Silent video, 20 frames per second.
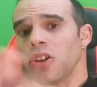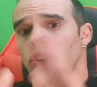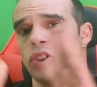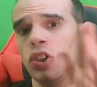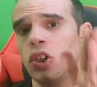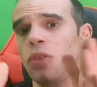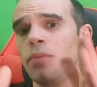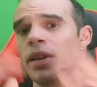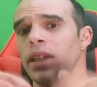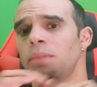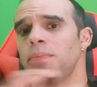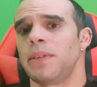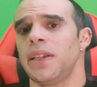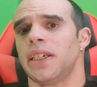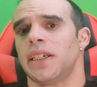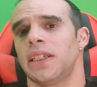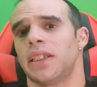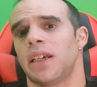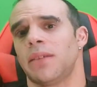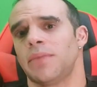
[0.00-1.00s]
je
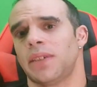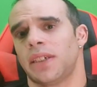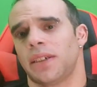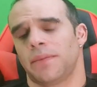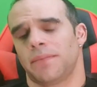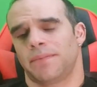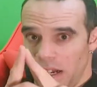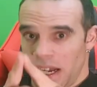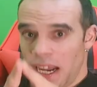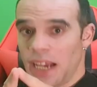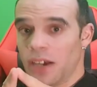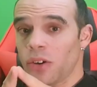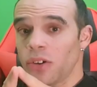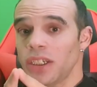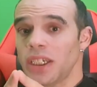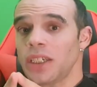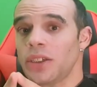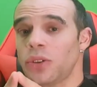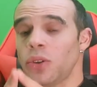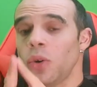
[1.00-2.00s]
m'explique les amis. La
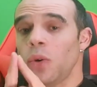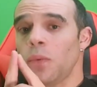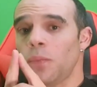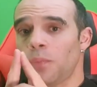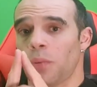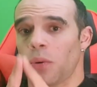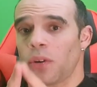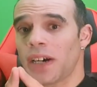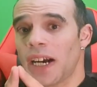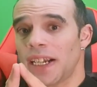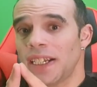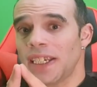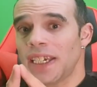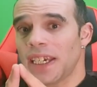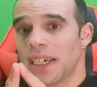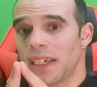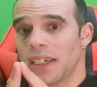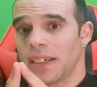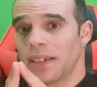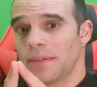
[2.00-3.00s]
condition pour
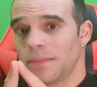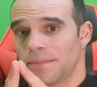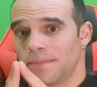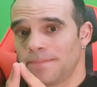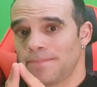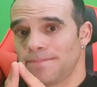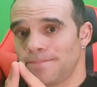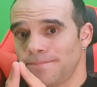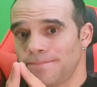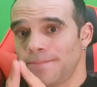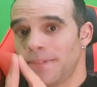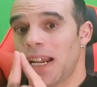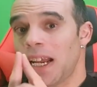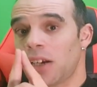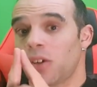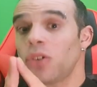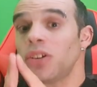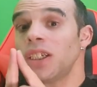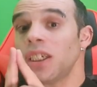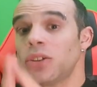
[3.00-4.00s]
gagner, la
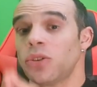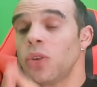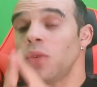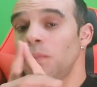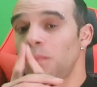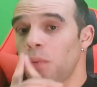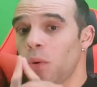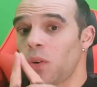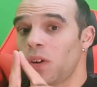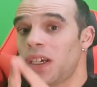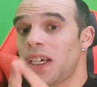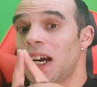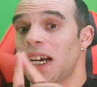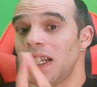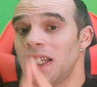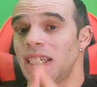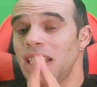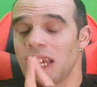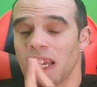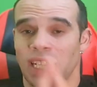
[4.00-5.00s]
condition pour
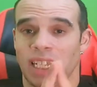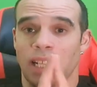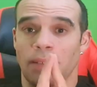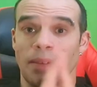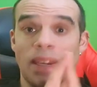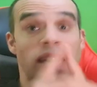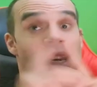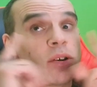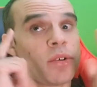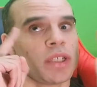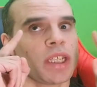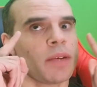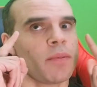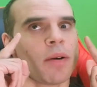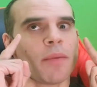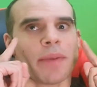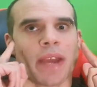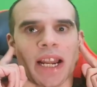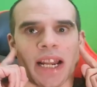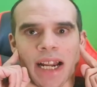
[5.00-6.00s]
gagner les amis,
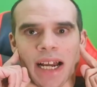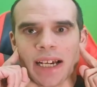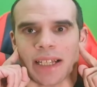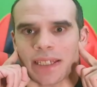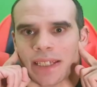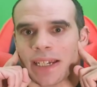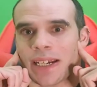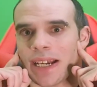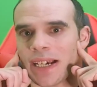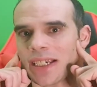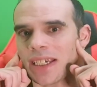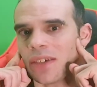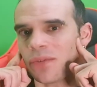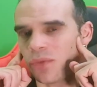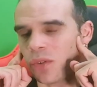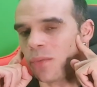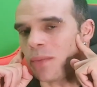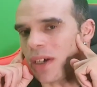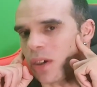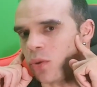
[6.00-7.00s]
écoutez-moi bien, là c'est là qu'il
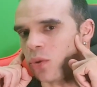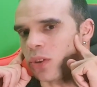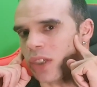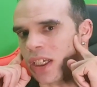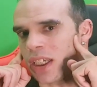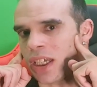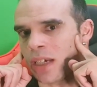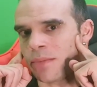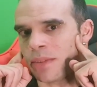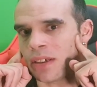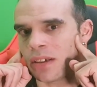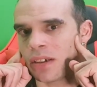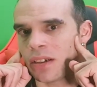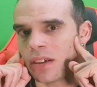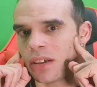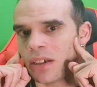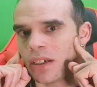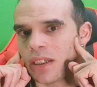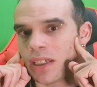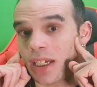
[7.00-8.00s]
faut m'écouter les amis,
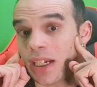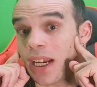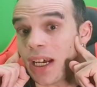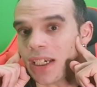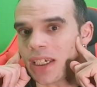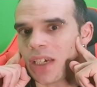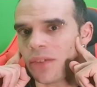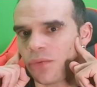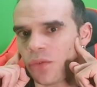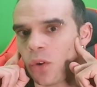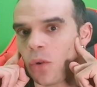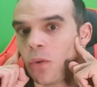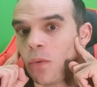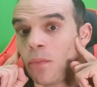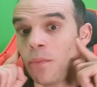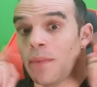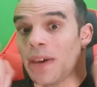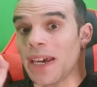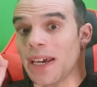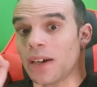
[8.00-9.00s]
c'est là qu'il faut
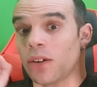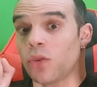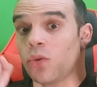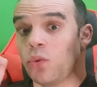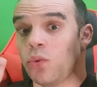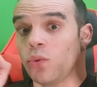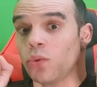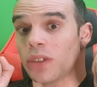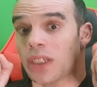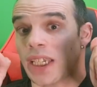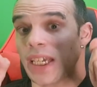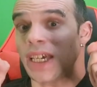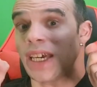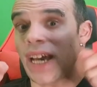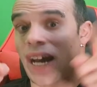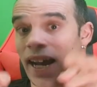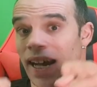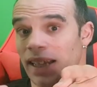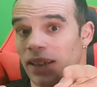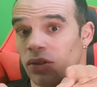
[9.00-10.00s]
m'écouter
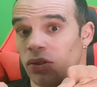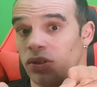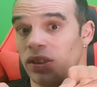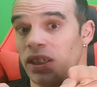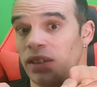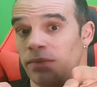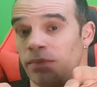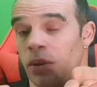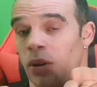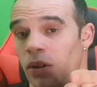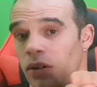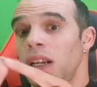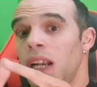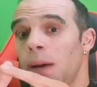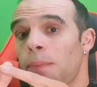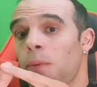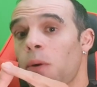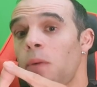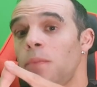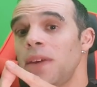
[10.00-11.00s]
attentivement.
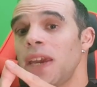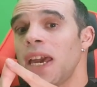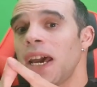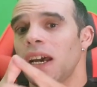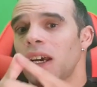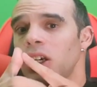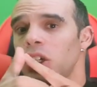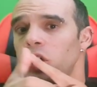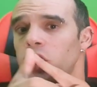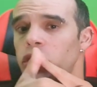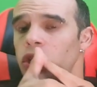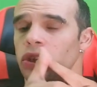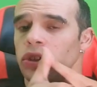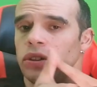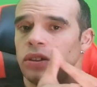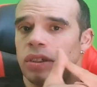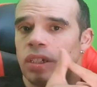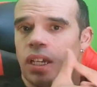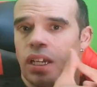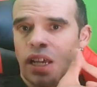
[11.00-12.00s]
La première
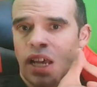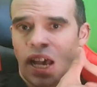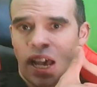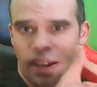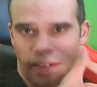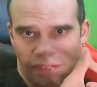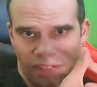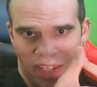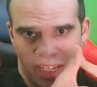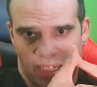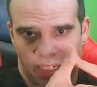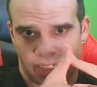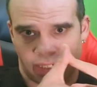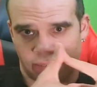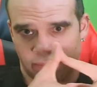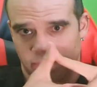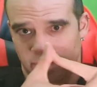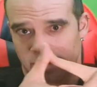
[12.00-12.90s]
chose à faire,